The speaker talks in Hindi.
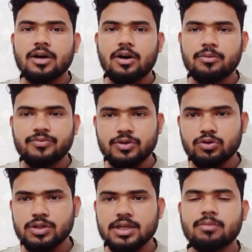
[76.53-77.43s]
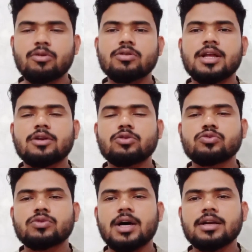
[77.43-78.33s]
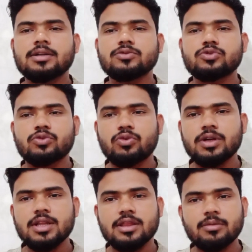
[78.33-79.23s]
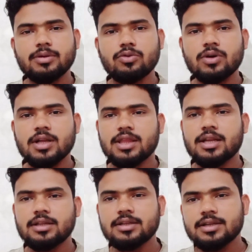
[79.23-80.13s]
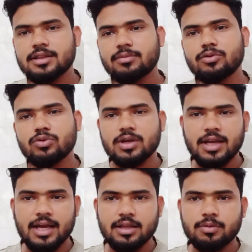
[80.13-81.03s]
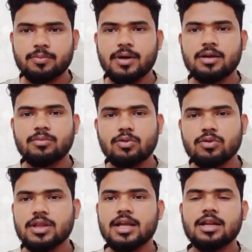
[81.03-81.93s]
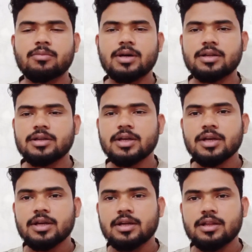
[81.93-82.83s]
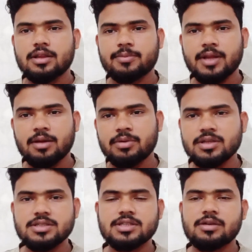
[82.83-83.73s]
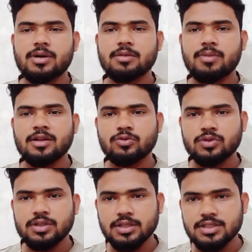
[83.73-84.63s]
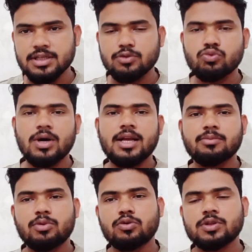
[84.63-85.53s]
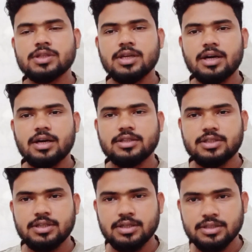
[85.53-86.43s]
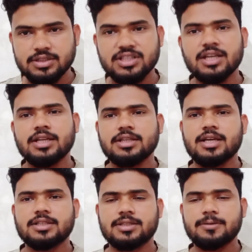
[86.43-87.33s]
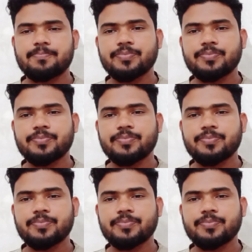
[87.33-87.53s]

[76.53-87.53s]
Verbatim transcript: और वीडियो देख के बहुत सारे लोग दुकान जो खोले सभी लोग ऐसा नहीं है कि सभी लोग किराए नहीं भर पा रहे बहुत सारे हमारे सब्सक्राइबर हैं जिससे हमारी बात होती है जिनकी दुकान बहुत ही अच्छी चल रही है आजकल